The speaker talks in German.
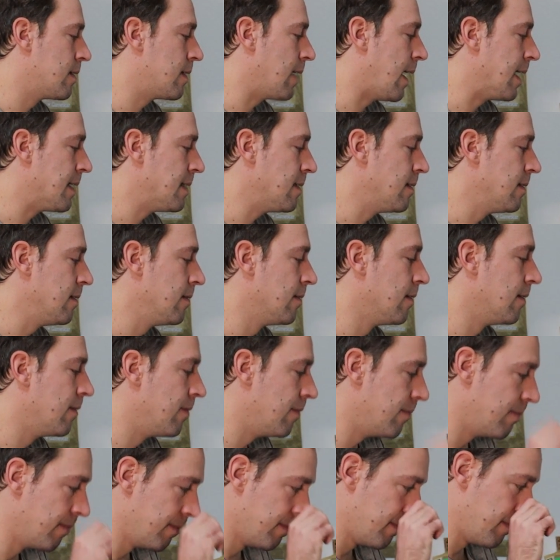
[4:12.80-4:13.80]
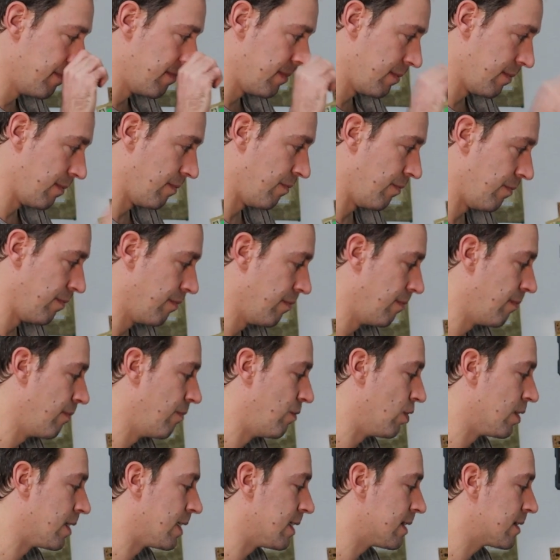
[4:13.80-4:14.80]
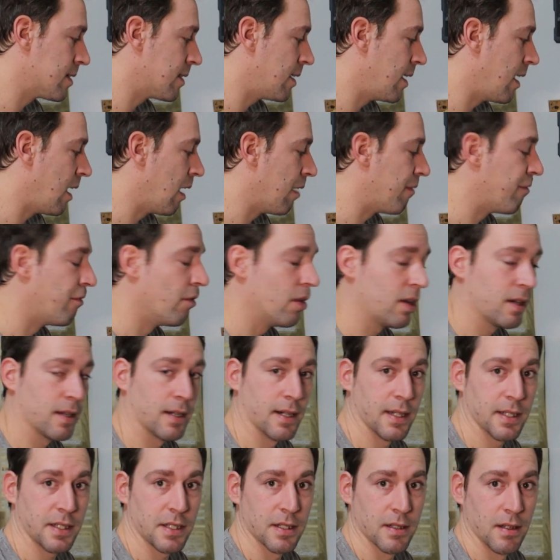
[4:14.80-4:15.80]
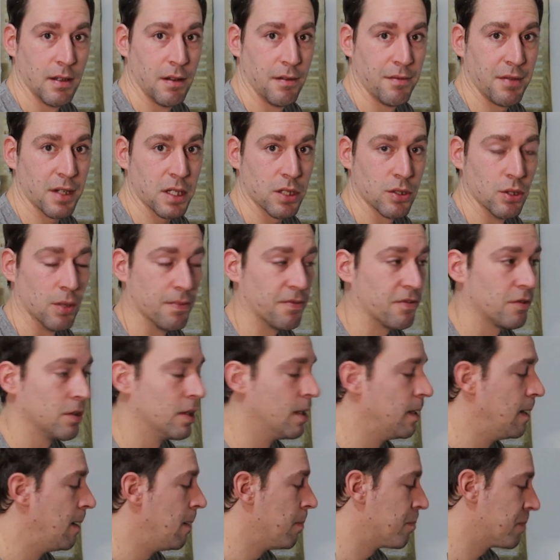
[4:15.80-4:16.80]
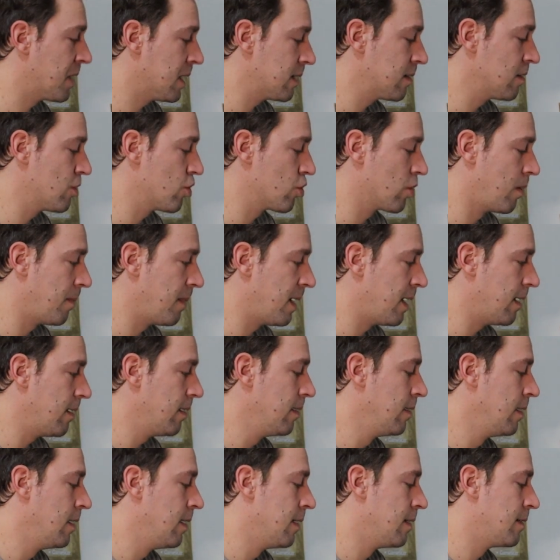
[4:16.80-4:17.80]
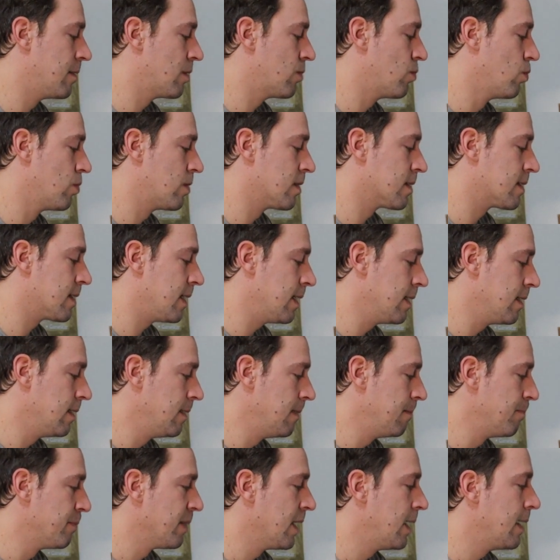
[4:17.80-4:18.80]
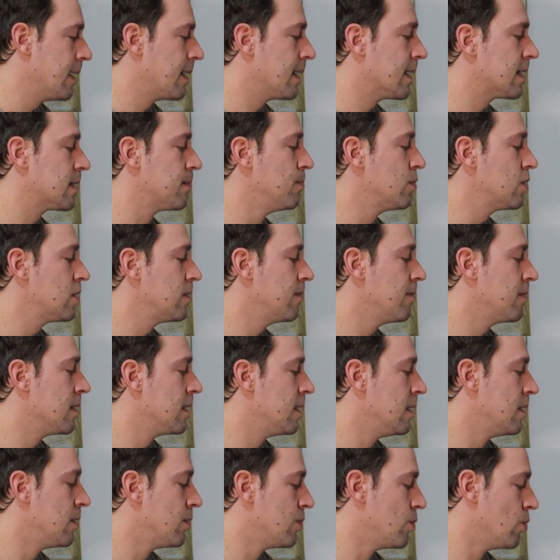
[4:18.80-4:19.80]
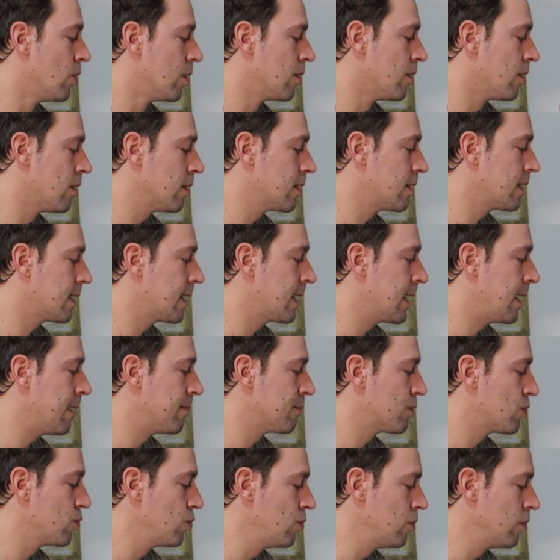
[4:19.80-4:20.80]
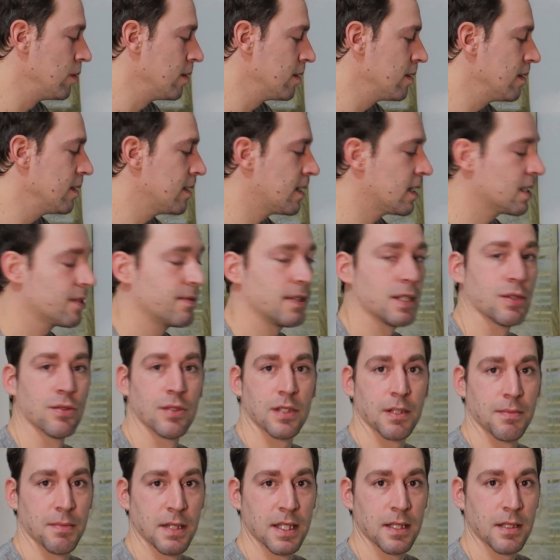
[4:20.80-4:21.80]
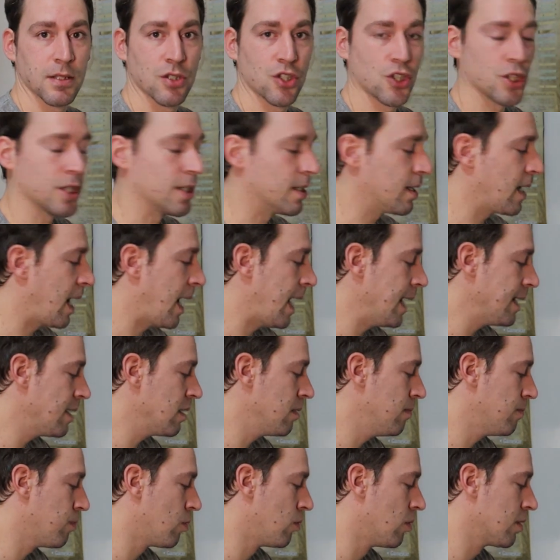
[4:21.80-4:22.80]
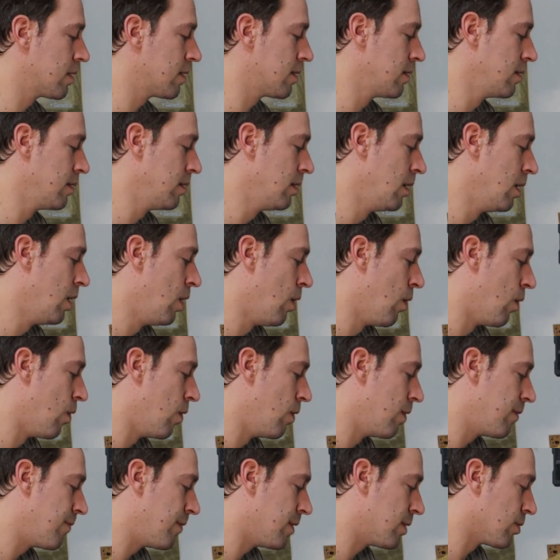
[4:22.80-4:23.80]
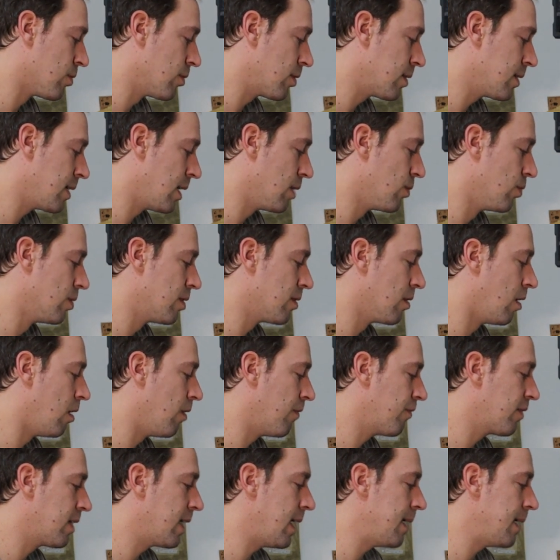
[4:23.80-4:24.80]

dann wurde es erfolgreich verknüpft. Das ist schon mal eine gute Sache. Jetzt müssen wir nur noch die Camps suchen. Das wird uns im nächsten Schritt angeboten und wir drücken dann unten auf